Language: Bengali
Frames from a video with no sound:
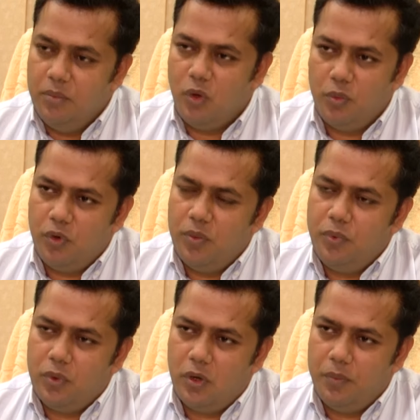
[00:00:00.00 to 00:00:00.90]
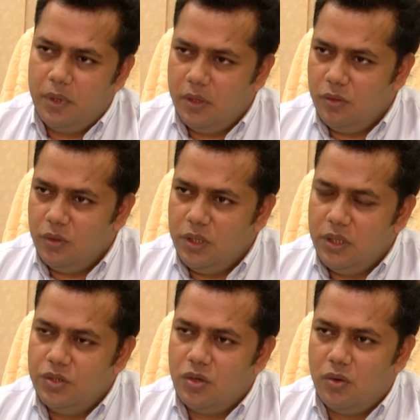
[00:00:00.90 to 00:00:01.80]
মনপুরা প্রকল্পের
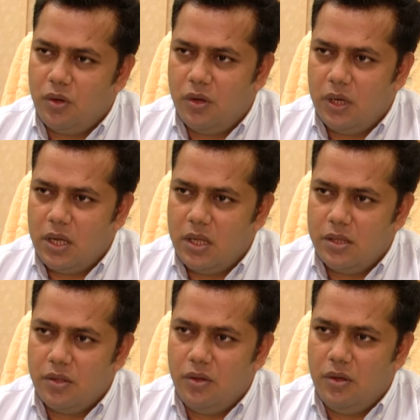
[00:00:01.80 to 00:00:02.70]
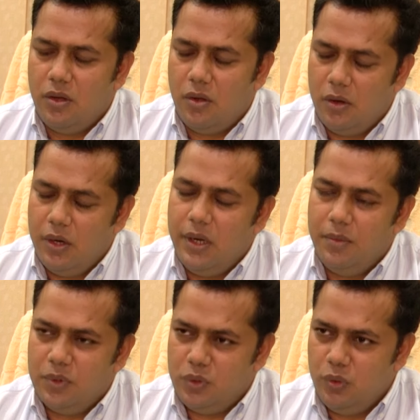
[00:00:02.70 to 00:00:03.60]
নদীটির সংরক্ষণ কাজ অলরেডি
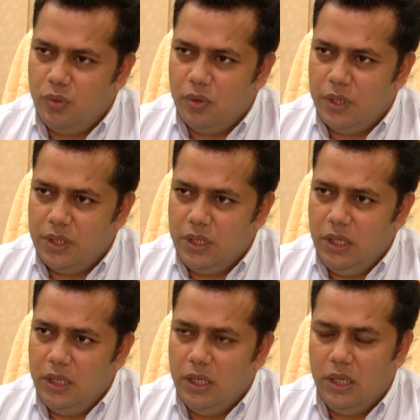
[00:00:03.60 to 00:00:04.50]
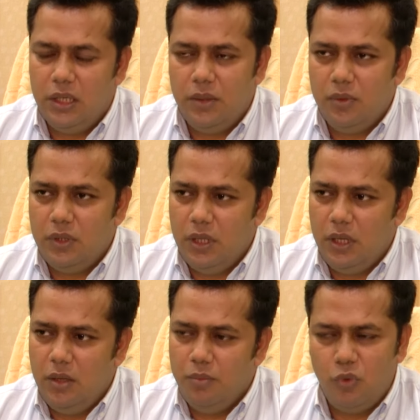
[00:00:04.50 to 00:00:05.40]
আমরা শুরু করেছি ইতিমধ্যে
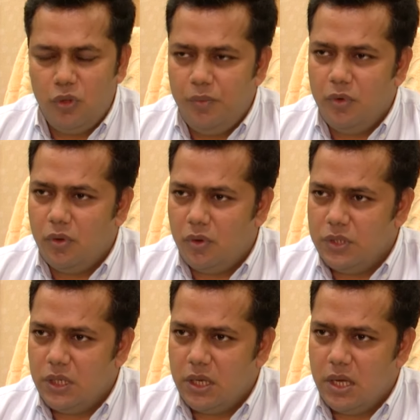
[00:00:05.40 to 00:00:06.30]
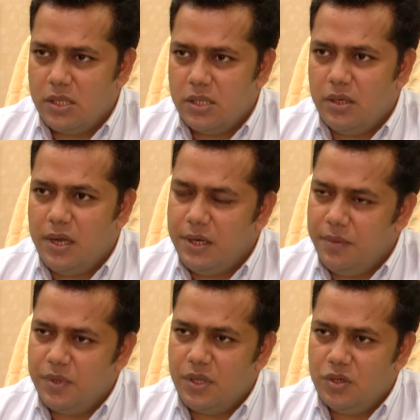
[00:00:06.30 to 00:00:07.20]
মুজিবনগর অংশের কাজ নাইনটি
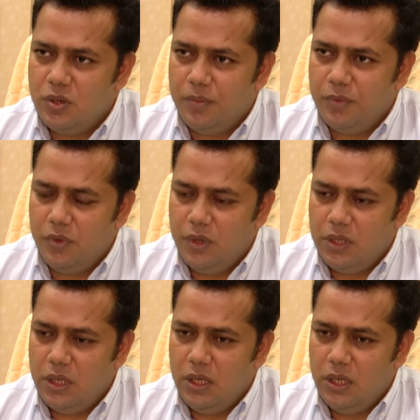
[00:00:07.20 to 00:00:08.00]
পার্সেন্ট সমাপ্ত হয়েছে